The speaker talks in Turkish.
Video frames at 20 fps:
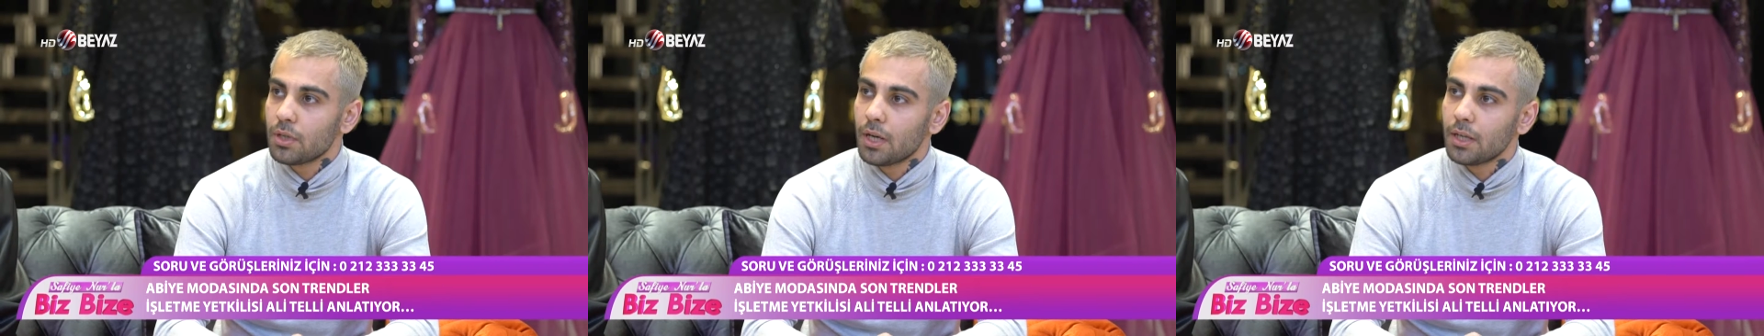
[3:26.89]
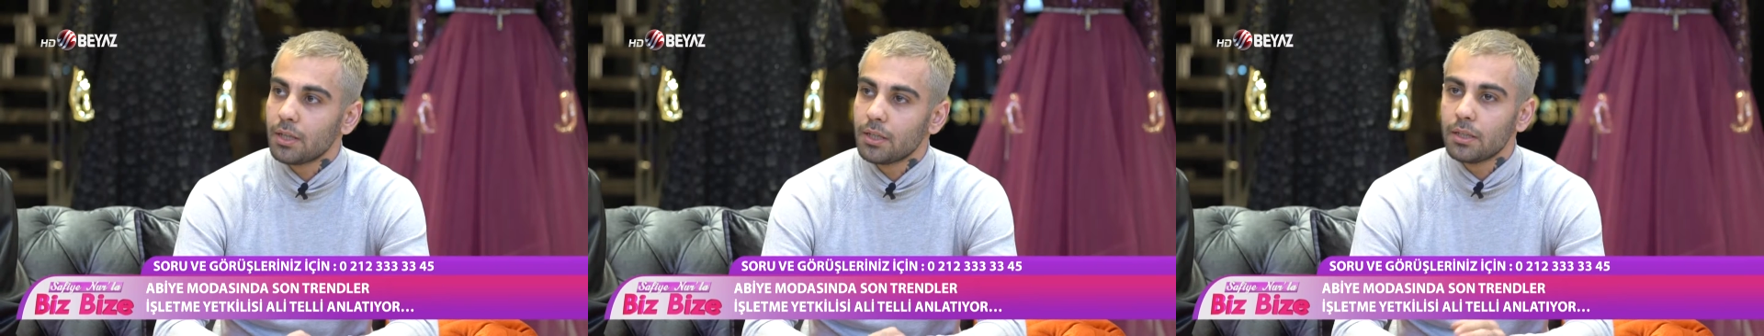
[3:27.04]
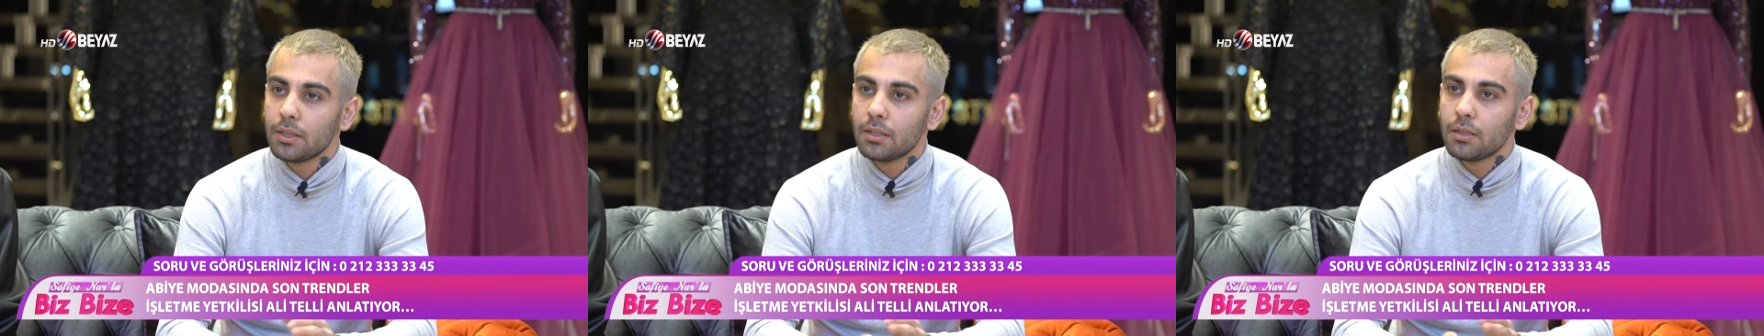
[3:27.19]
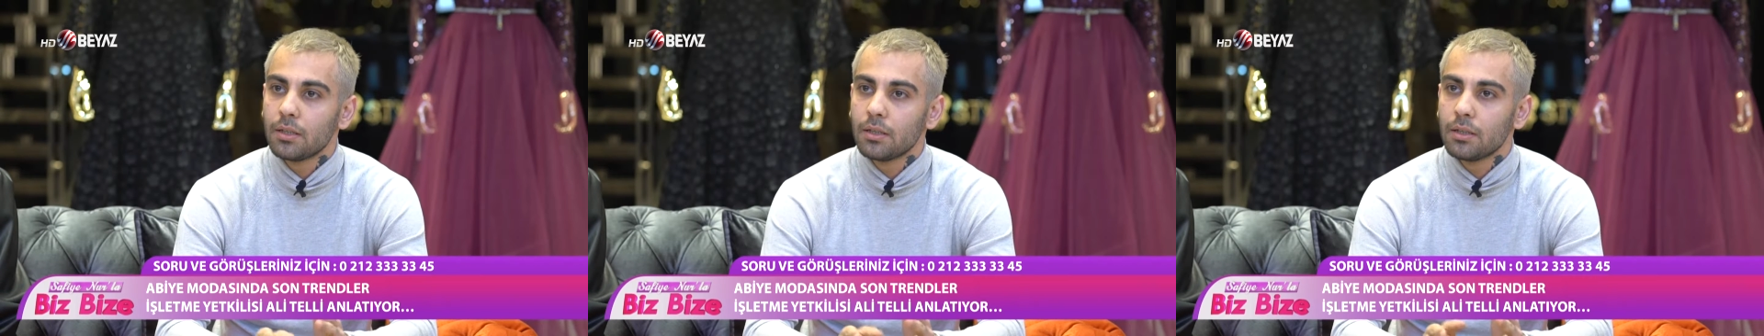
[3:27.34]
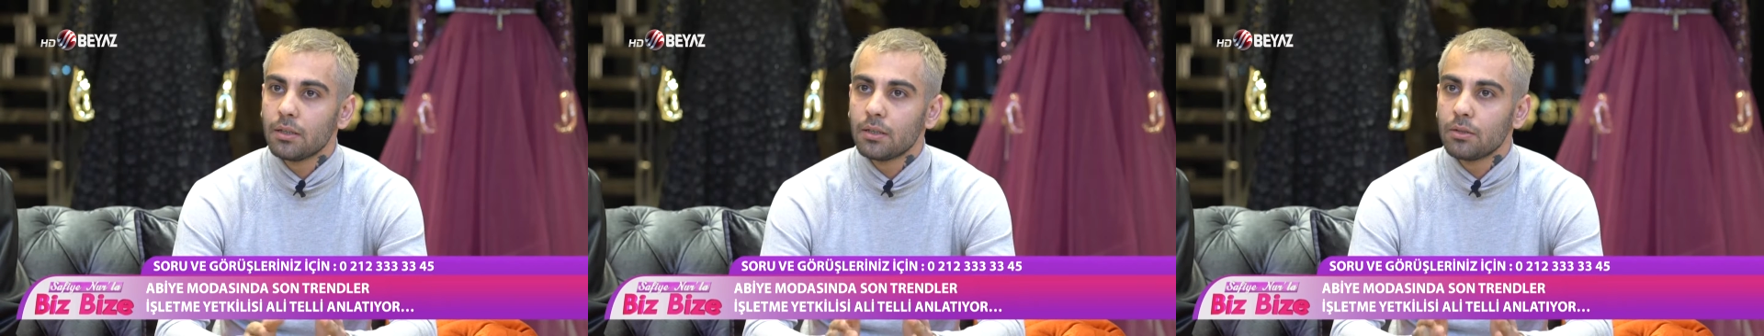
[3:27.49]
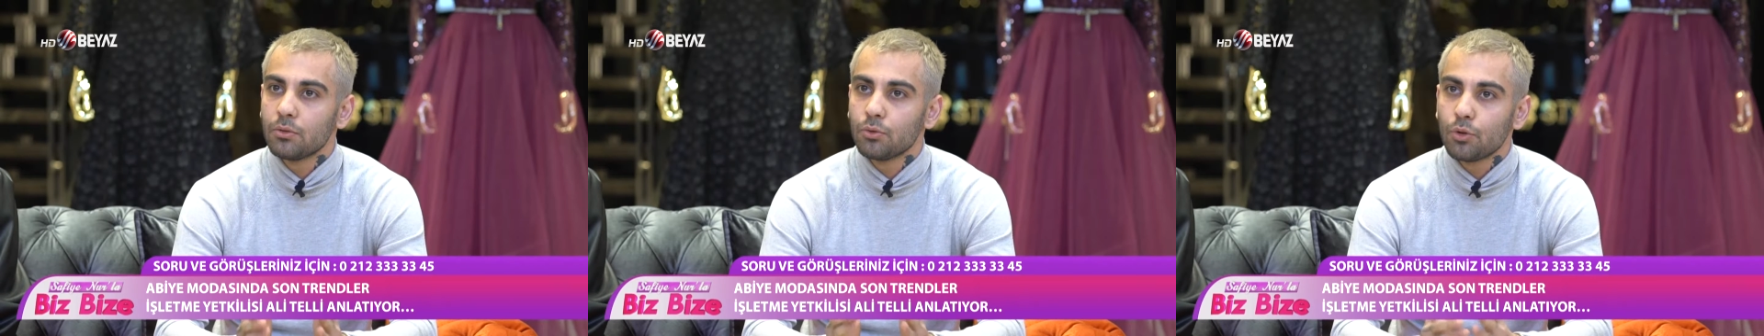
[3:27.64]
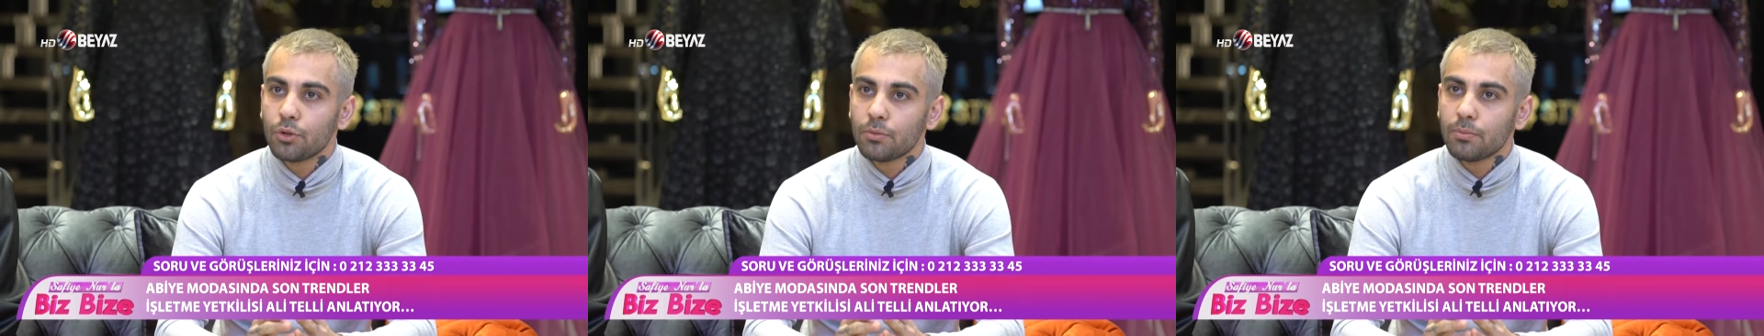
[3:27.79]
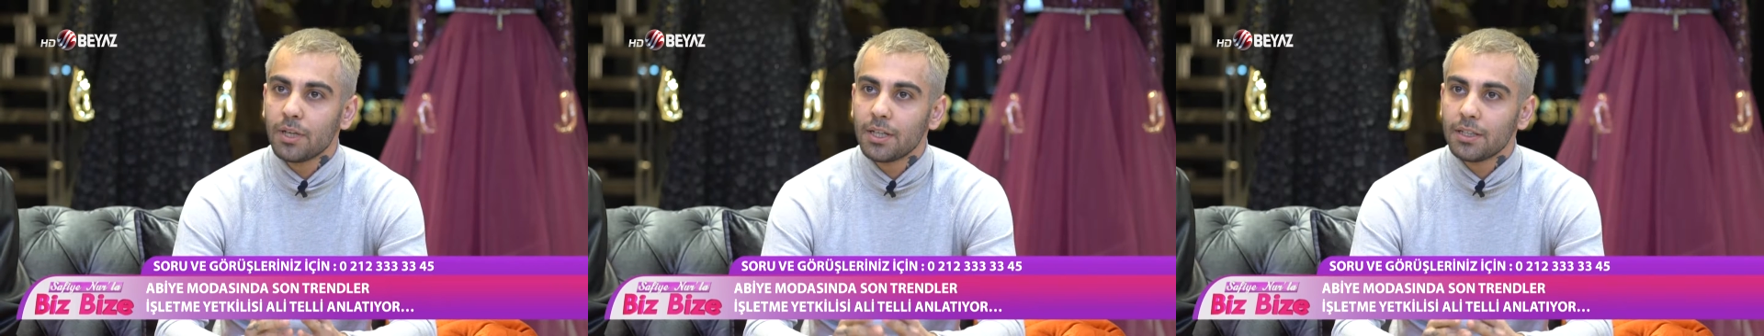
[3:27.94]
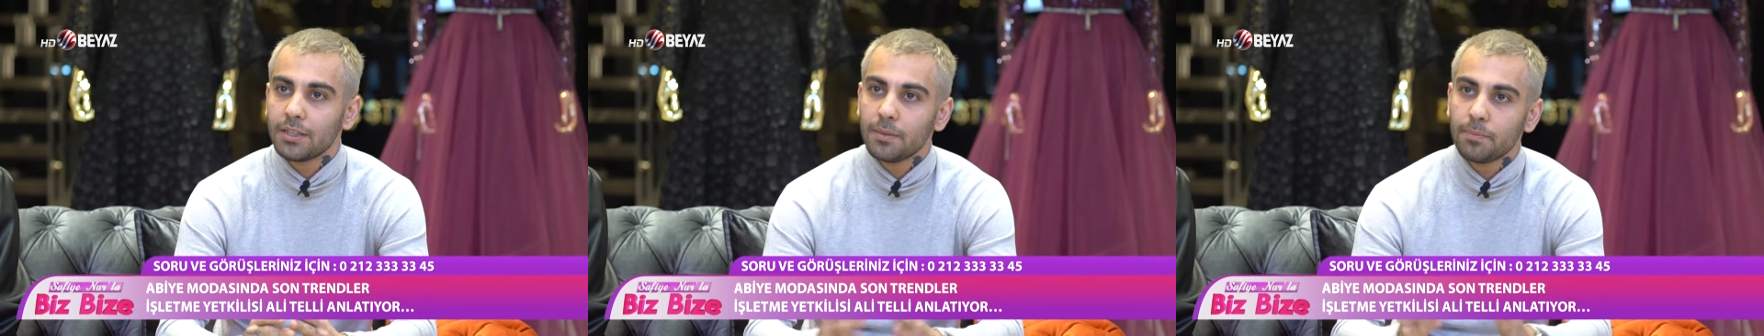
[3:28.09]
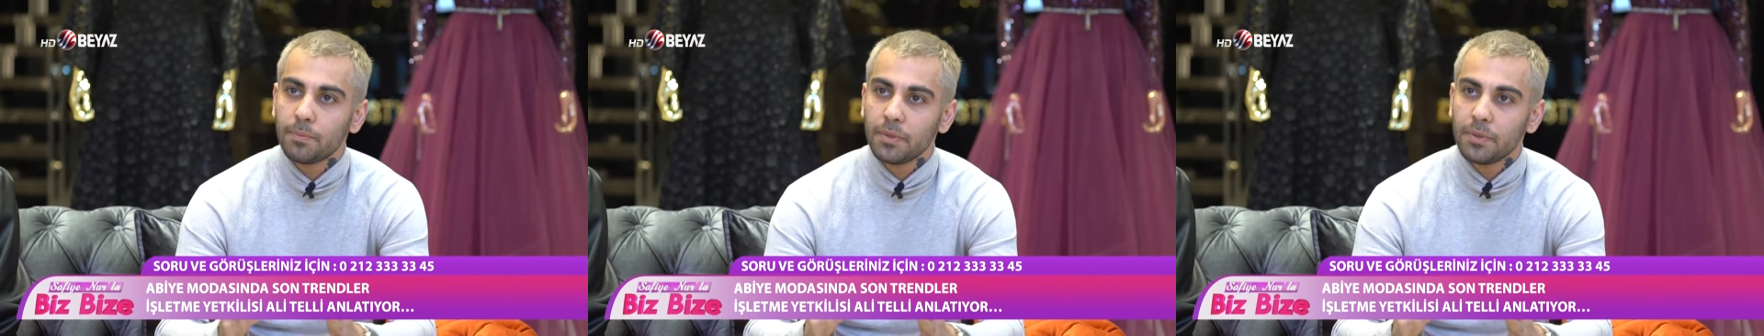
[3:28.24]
Hani e, normalde